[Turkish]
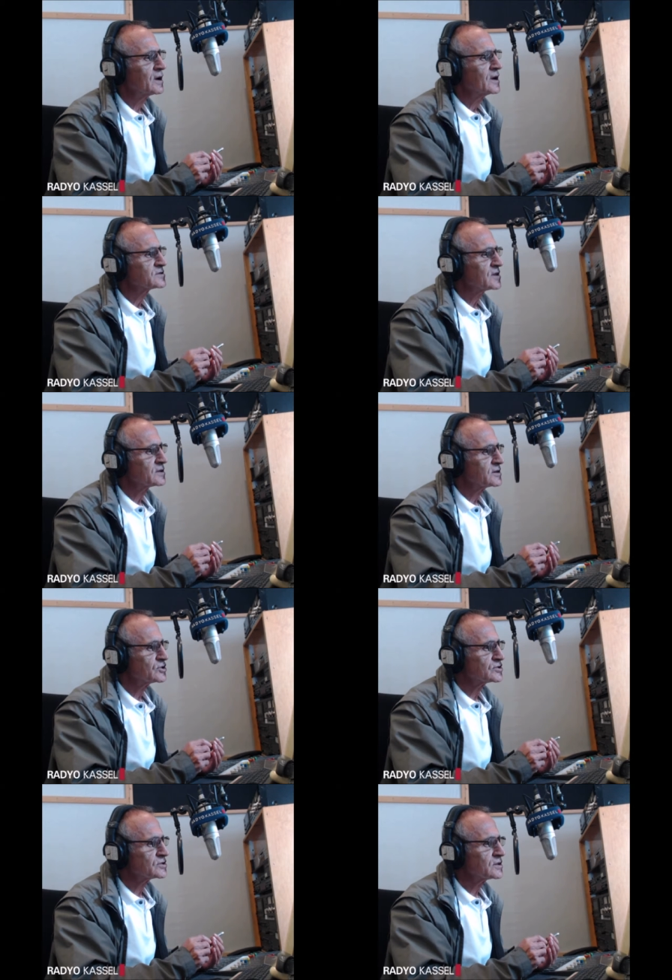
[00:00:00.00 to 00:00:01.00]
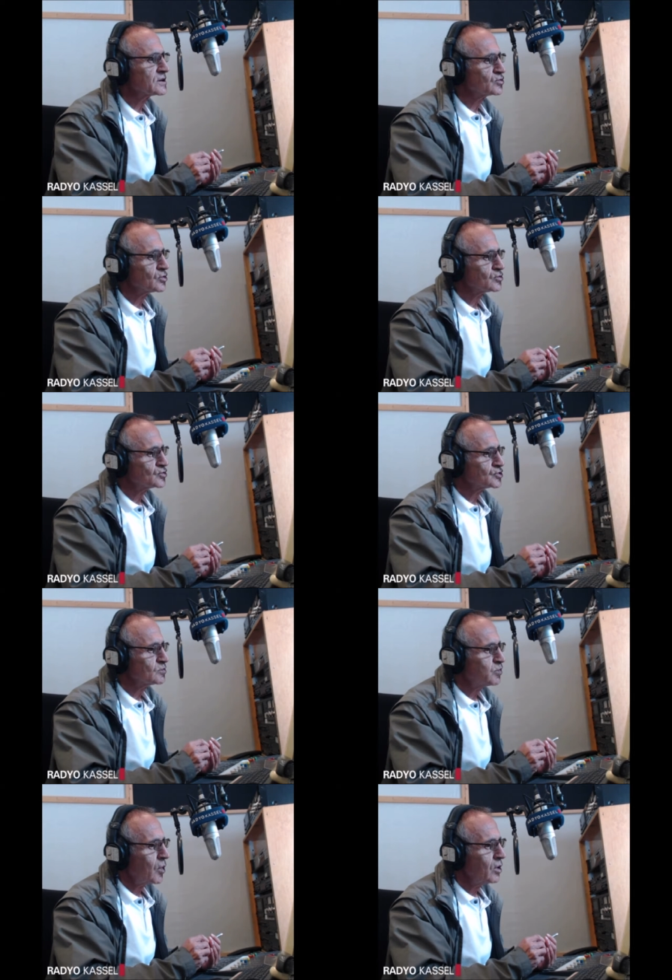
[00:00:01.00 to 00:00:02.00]
Salı gecesi de gökyüzü
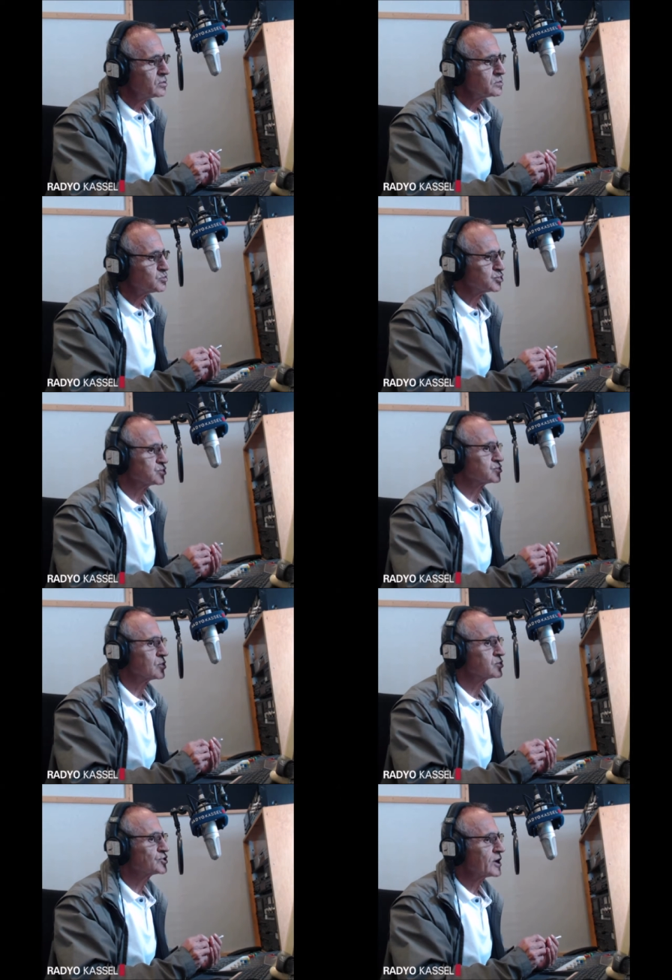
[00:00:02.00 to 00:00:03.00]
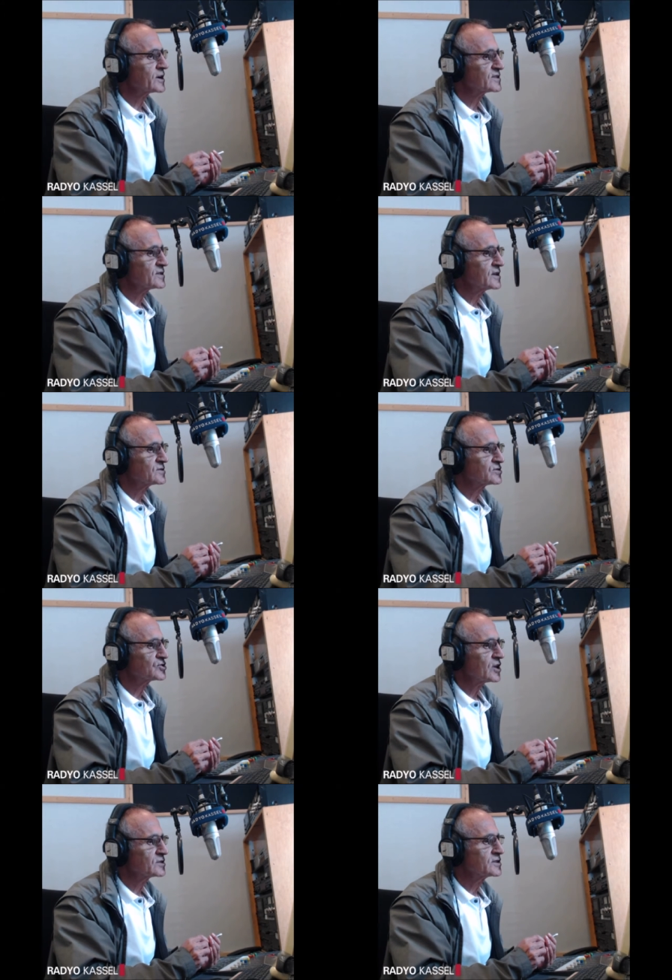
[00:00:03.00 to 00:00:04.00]
bol bulutlu olacak.
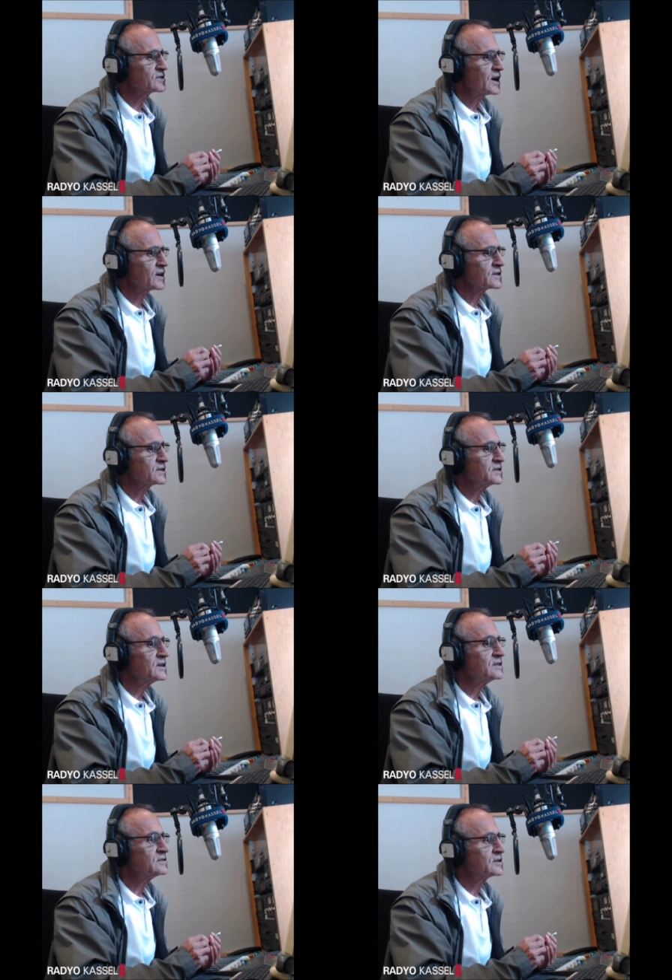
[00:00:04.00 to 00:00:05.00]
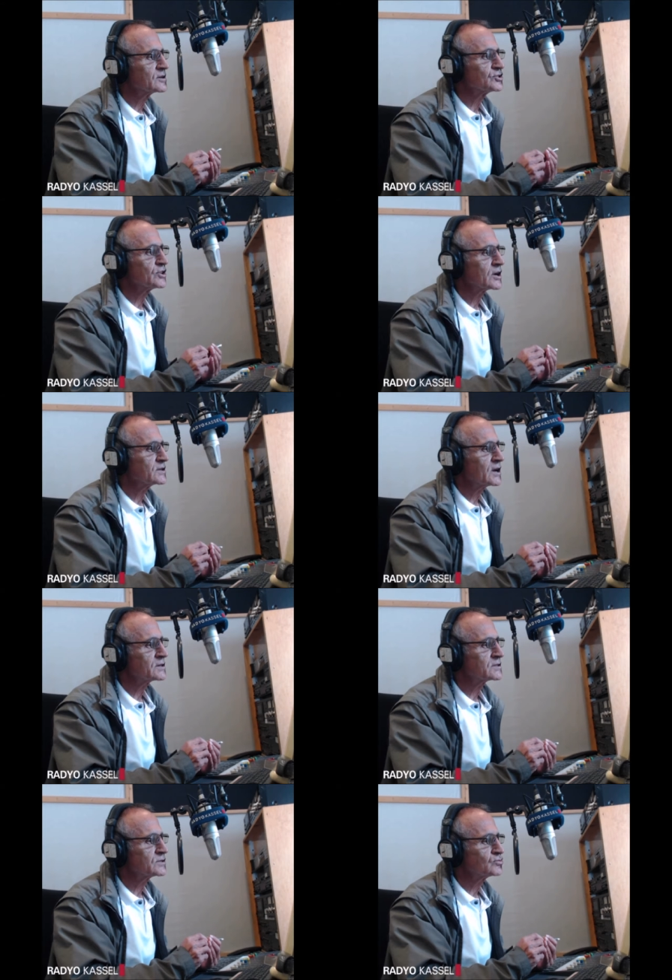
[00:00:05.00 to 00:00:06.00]
Sıcaklıklar 7 dereceye
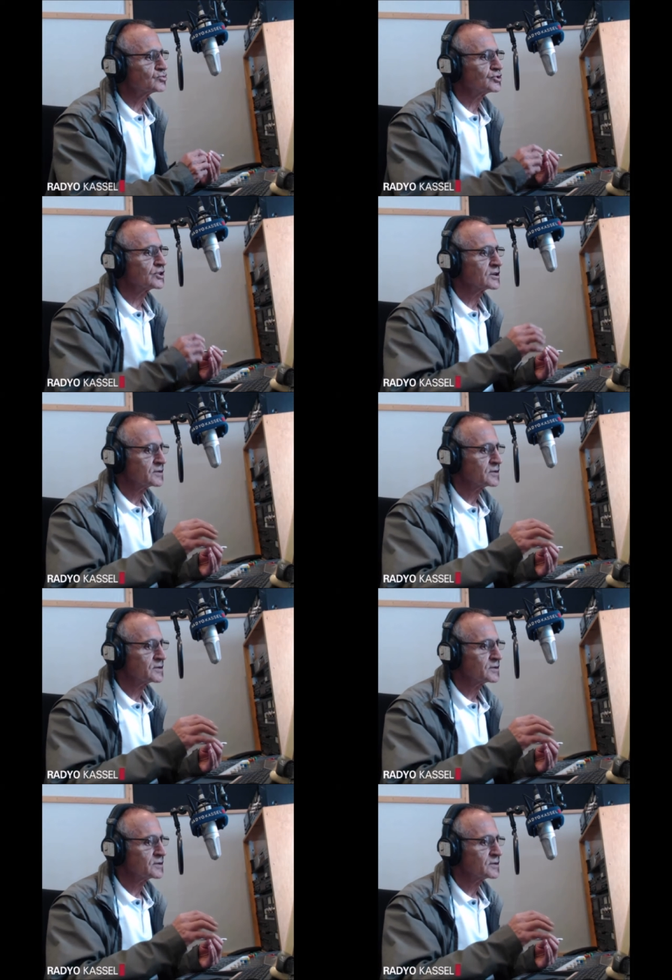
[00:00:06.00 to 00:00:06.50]
kadar düşecek.